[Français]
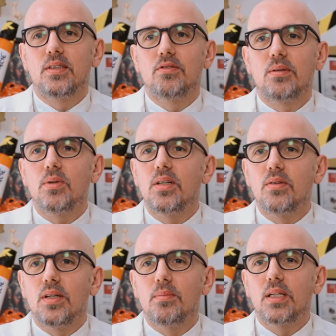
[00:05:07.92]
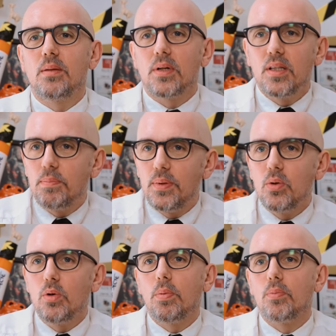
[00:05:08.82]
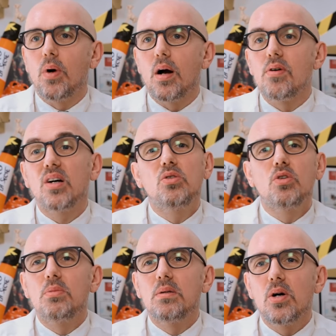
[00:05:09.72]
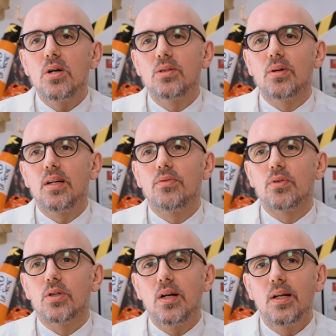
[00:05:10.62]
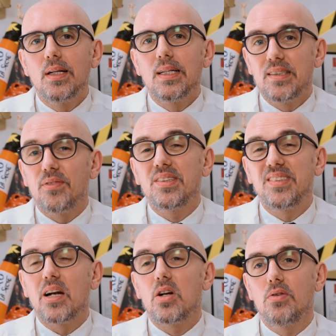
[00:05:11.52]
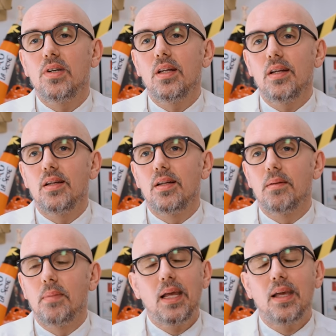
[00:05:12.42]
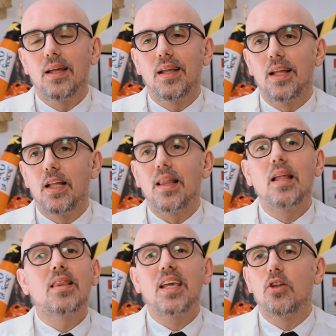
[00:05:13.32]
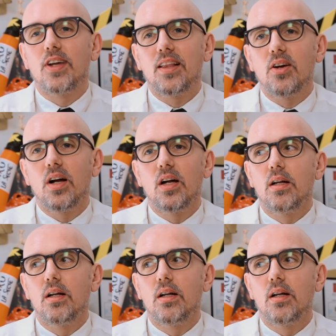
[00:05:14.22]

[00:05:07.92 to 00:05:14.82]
C'est vraiment les, mecs qui prennent des pilules pour pouvoir avoir une demi-molle, tu vois, ils font genre, en fait, si t'as le Covid, mec, t'as une trique de 4 heures.